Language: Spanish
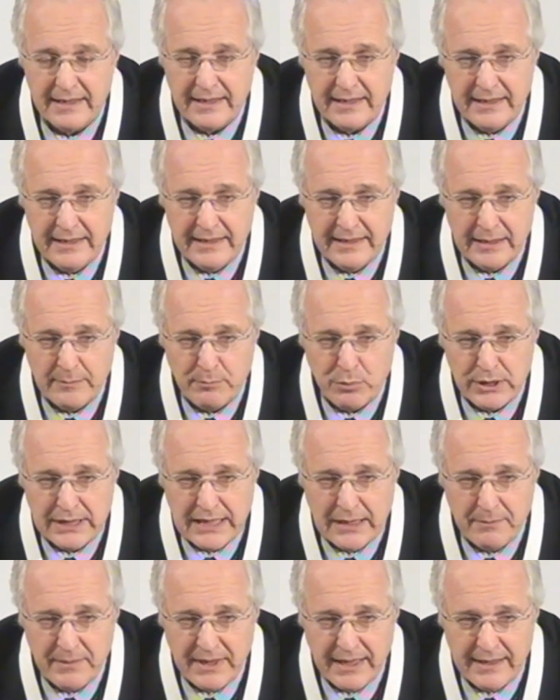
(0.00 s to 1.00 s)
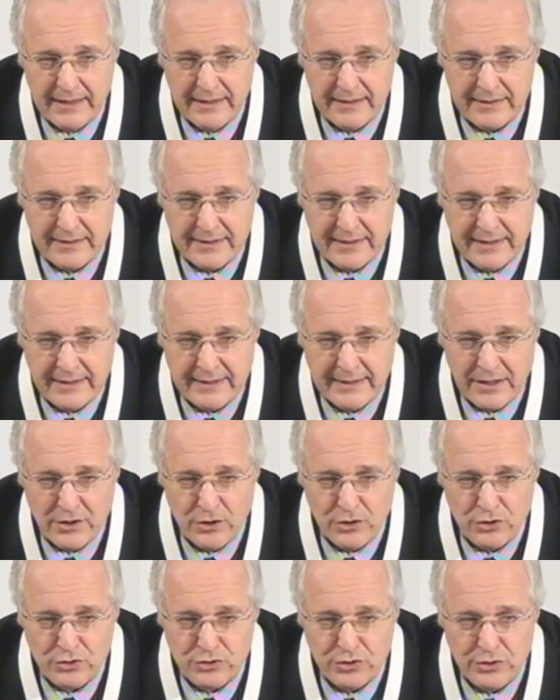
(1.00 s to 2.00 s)
Y después también está
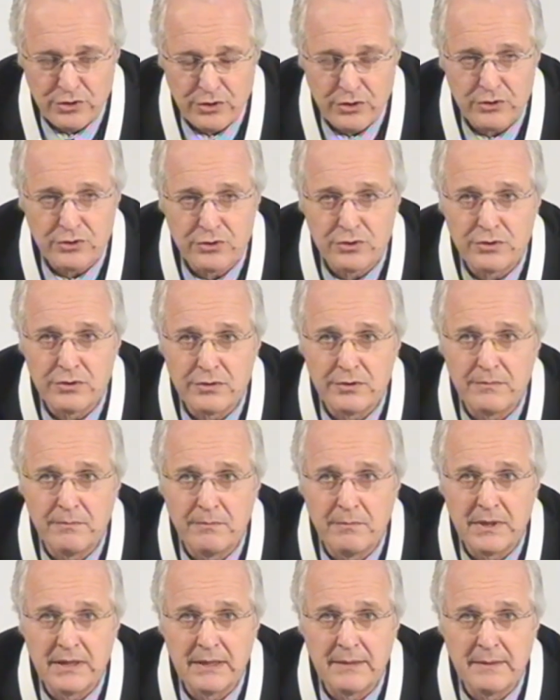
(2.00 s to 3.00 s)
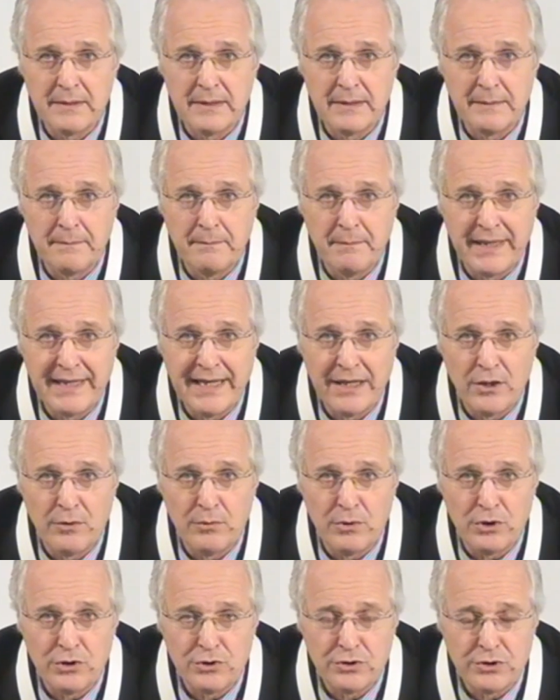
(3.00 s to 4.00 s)
con nosotros eh, Mariano
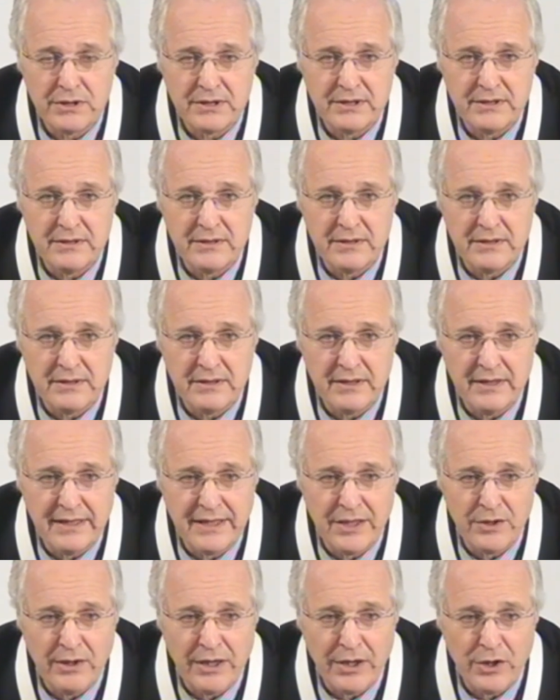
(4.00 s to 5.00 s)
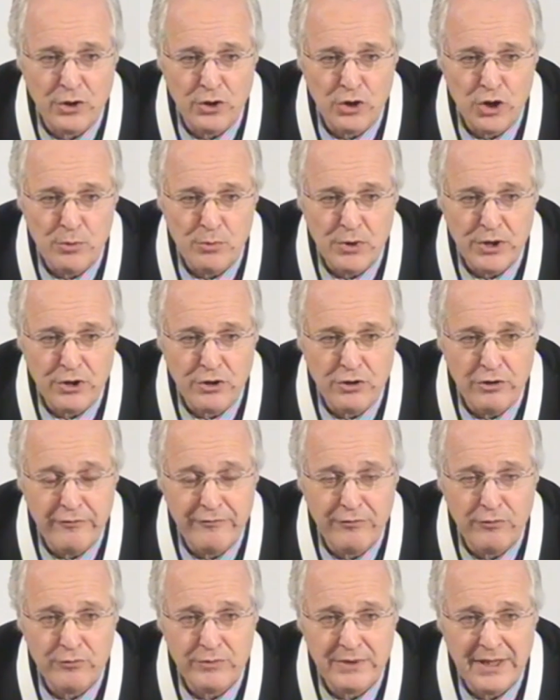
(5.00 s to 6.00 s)
Bosch, que es ingeniero agrónomo y
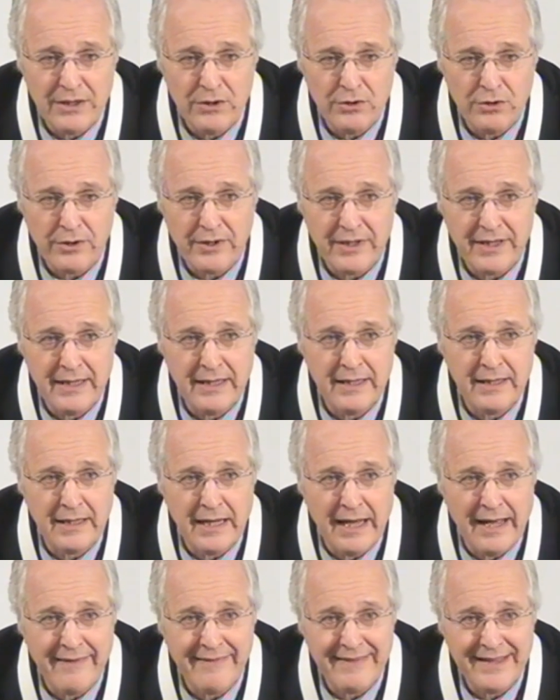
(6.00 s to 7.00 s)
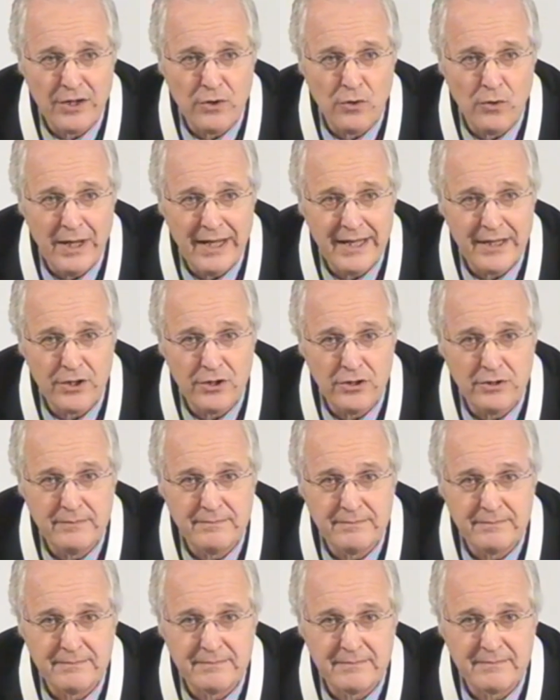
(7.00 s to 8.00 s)
cofundador de Adeco
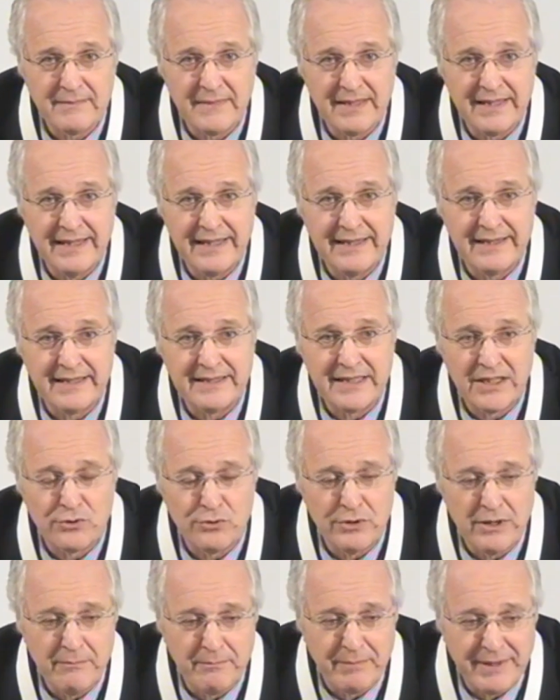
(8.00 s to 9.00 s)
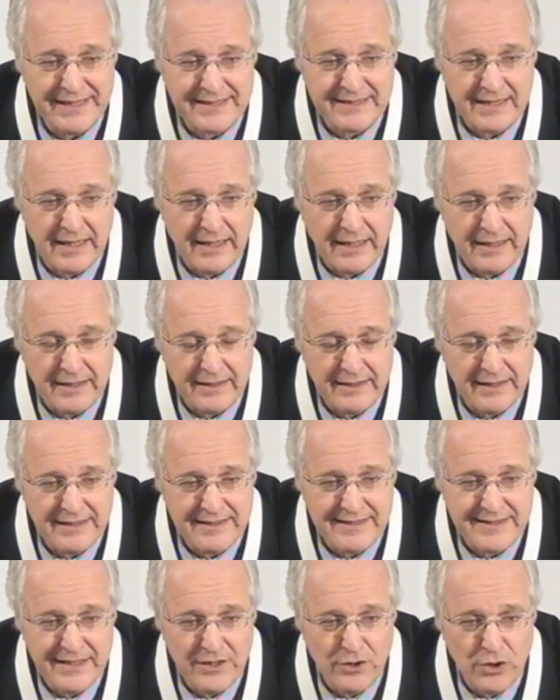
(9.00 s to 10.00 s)
Agro. Esta ya es una empresa del
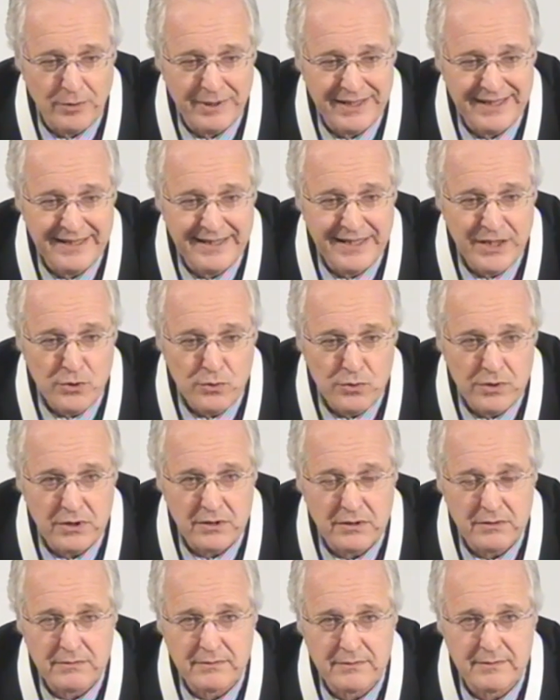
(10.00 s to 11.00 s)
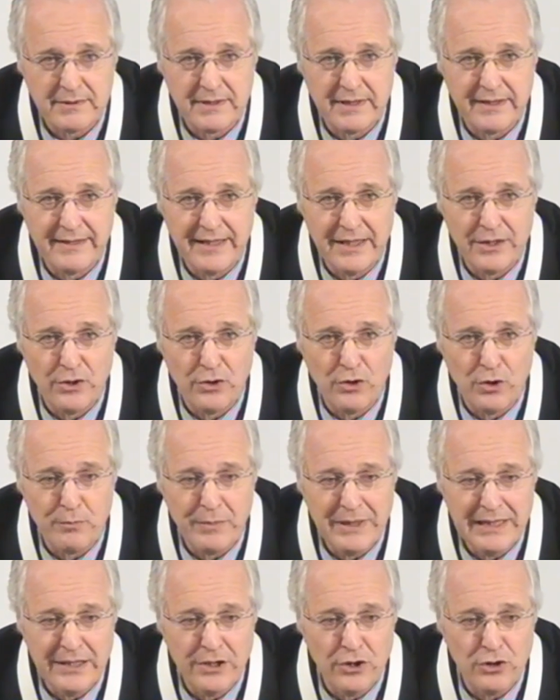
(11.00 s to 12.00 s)
siglo XXI, es del año
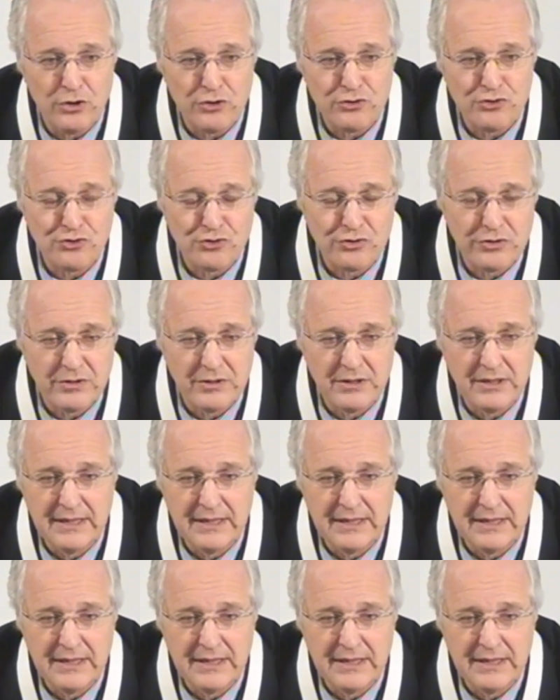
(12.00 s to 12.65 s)
2002,